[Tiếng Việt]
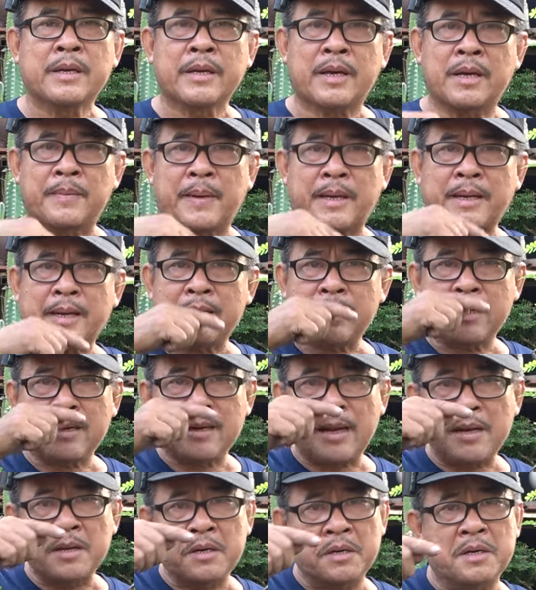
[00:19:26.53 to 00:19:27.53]
khi mà cây nó
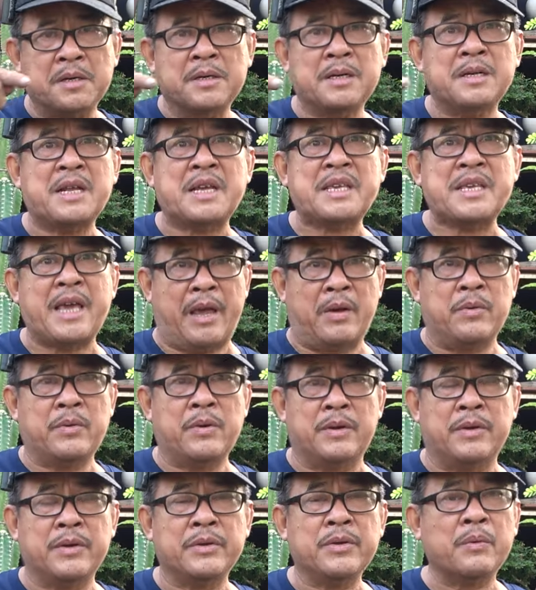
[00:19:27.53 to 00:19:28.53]
đã lượng, nó đã dẻo
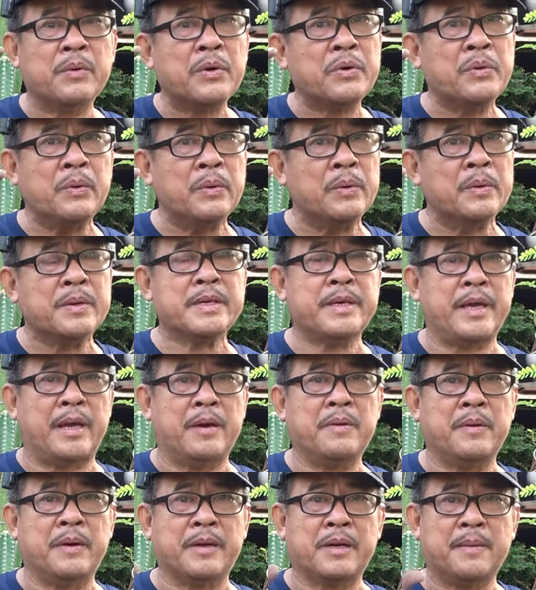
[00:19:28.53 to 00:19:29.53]
rồi, nó vô cái khuôn nó
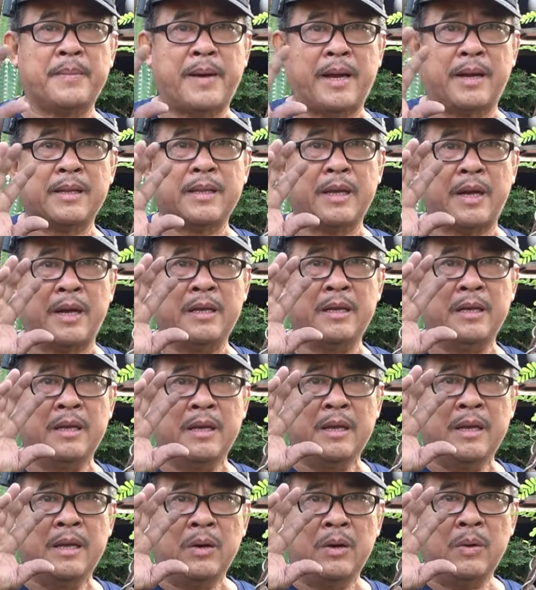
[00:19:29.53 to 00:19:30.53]
dẻo rồi, các bạn có thể
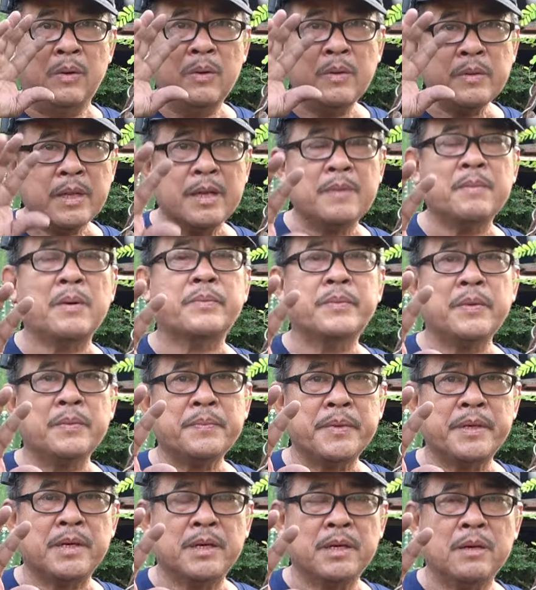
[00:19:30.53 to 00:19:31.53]
uống thêm một
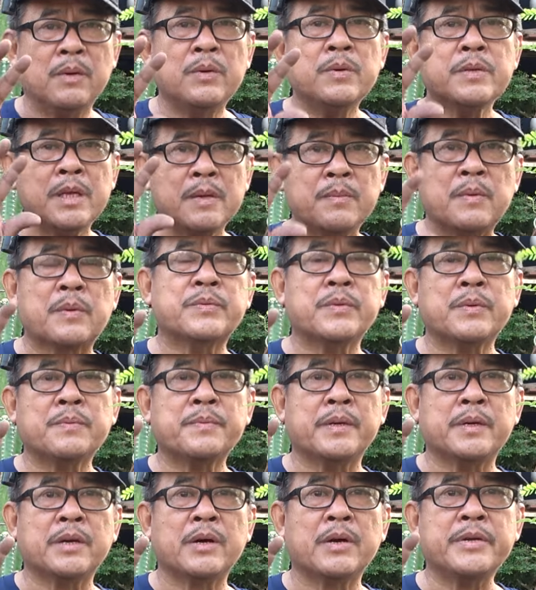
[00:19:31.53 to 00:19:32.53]
chút nữa, uống thêm một chút nữa.